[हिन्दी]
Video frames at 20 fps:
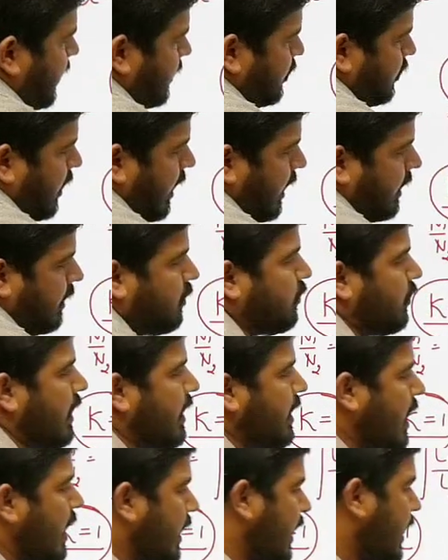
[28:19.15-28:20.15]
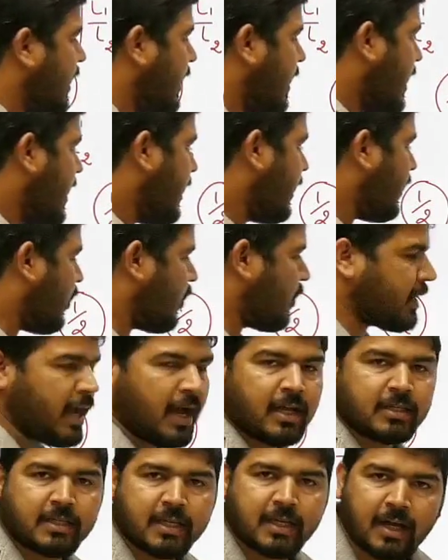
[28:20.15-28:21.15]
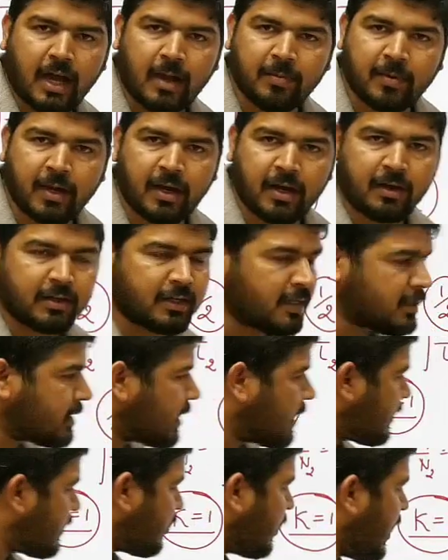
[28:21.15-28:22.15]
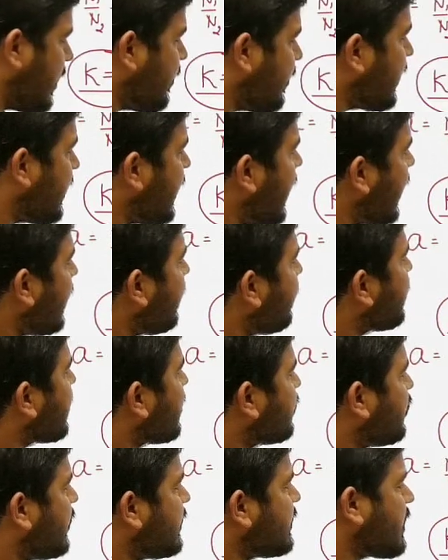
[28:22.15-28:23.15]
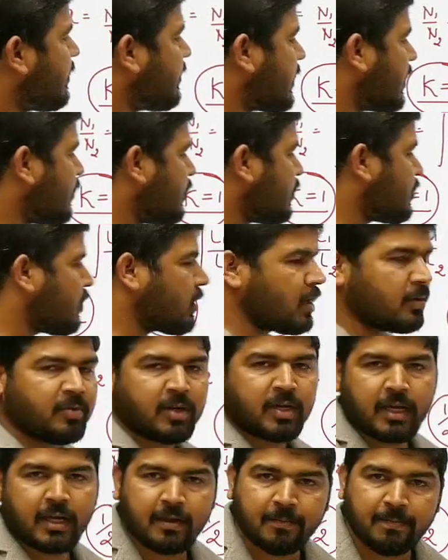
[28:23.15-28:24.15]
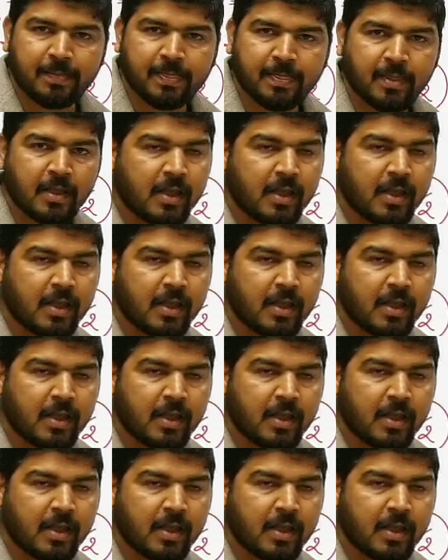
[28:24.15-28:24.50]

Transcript: जो रेशियो आ रहा है वो वन आ रहा है और यहाँ से आपका इस तरह तो नहीं बन रहा है तो इसका मतलब कुछ तो गड़बड़ है